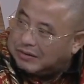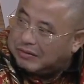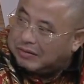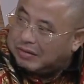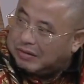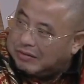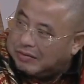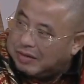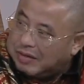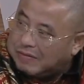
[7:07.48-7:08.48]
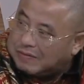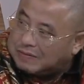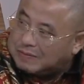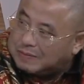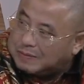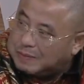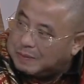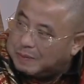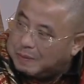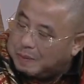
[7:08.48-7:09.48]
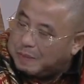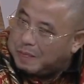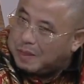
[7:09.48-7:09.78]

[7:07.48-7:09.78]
Tapi kemudian kita tidak ada masalah.